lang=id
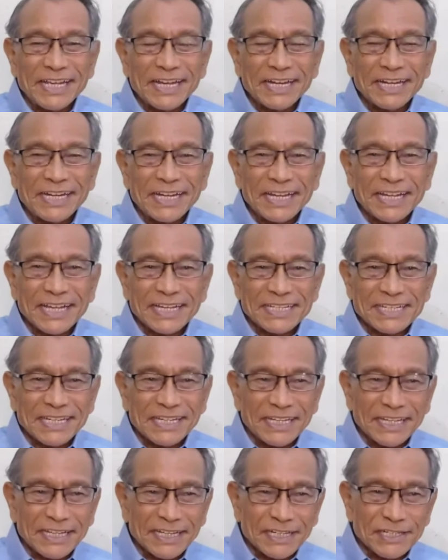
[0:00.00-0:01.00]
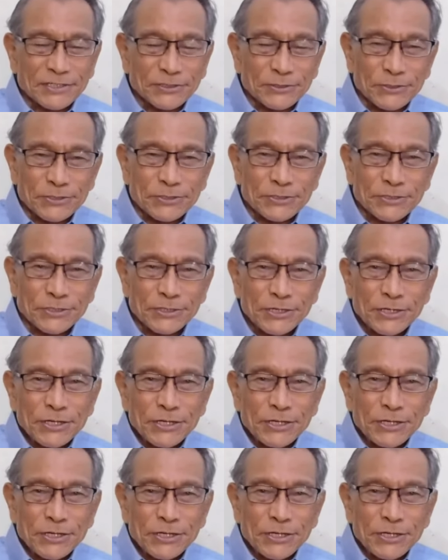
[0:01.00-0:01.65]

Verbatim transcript: yang dikasihi Kristus.